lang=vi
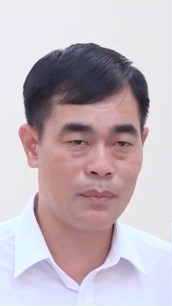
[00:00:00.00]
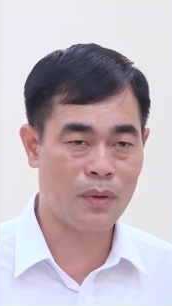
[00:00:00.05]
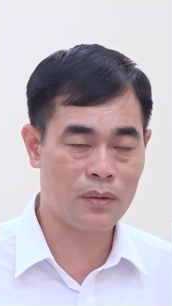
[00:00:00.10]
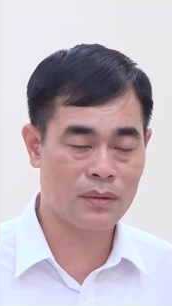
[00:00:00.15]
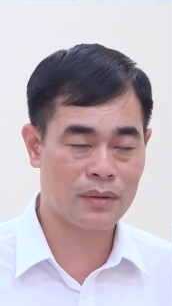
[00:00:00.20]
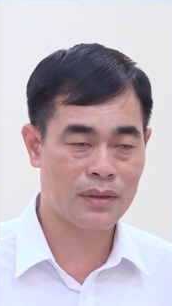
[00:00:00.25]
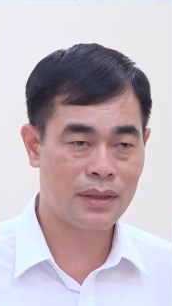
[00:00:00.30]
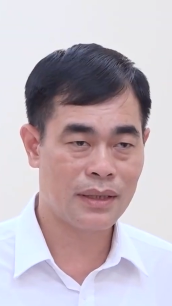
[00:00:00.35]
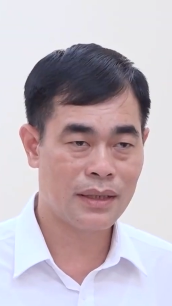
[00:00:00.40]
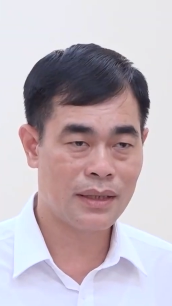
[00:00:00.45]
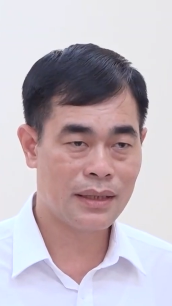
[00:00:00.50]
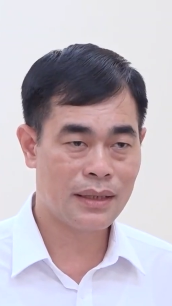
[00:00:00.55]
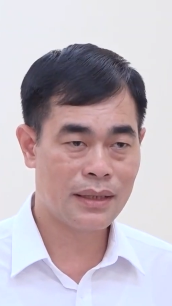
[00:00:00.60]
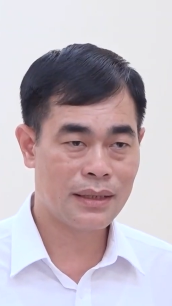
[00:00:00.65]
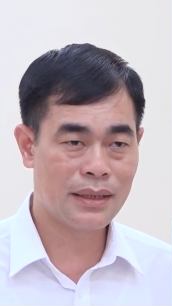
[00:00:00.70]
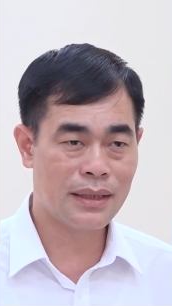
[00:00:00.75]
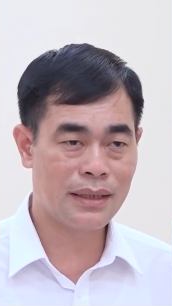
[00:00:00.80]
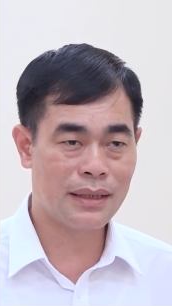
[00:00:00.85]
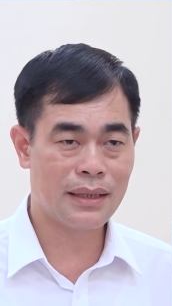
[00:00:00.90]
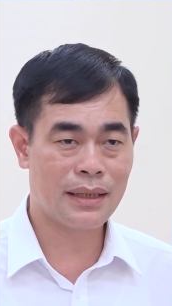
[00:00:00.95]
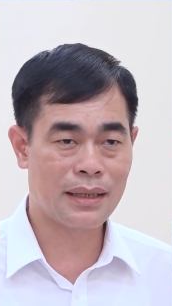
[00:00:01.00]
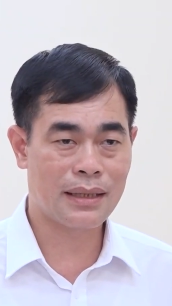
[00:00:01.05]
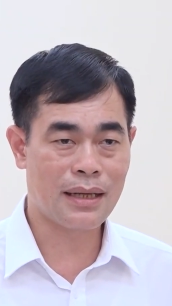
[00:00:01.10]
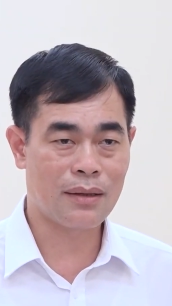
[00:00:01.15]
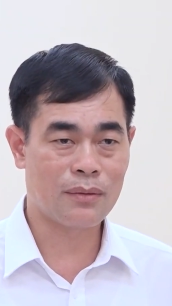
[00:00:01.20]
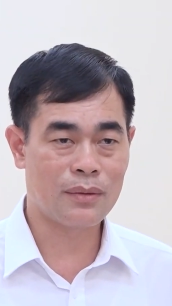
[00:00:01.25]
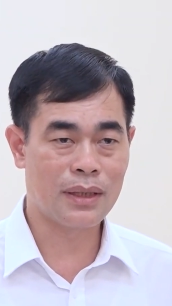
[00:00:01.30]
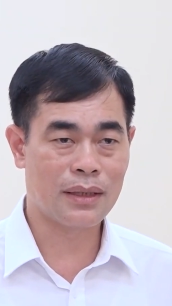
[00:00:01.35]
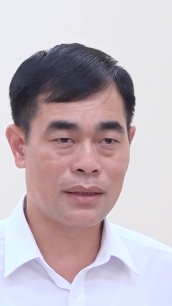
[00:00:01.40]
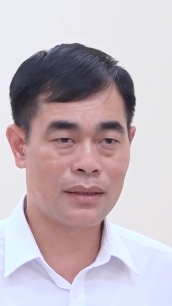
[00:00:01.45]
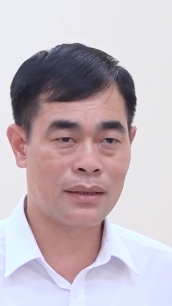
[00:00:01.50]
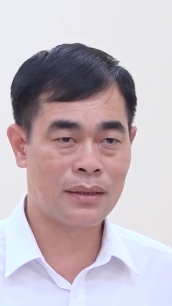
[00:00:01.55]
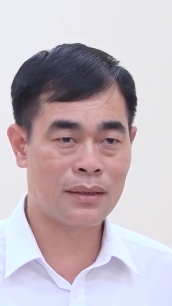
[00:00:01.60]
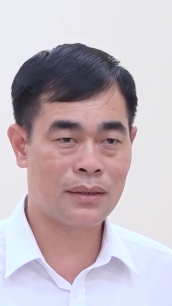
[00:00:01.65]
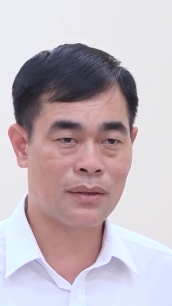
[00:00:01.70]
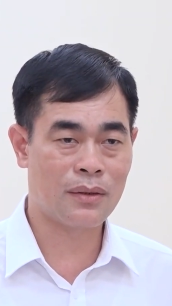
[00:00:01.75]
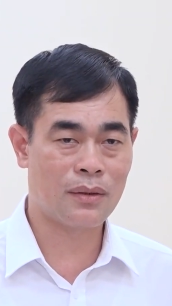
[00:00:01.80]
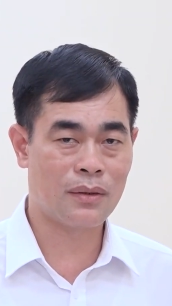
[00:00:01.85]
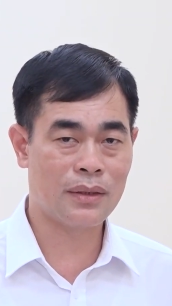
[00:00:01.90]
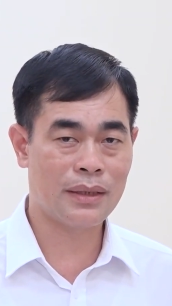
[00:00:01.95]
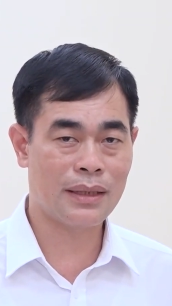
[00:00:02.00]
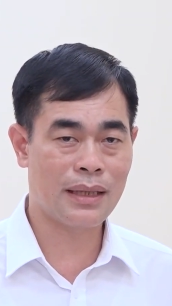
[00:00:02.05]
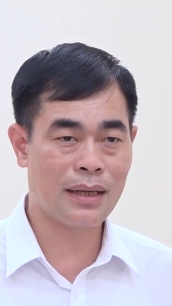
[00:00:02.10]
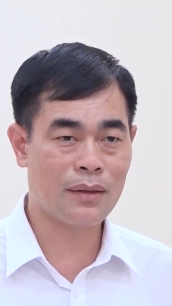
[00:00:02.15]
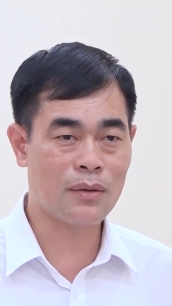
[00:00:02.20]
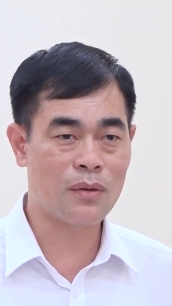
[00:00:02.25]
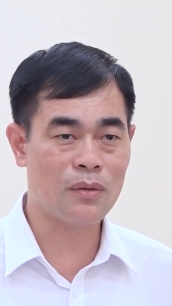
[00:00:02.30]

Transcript: Hội đồng Nhân dân tỉnh Yên Bái khóa 19 diễn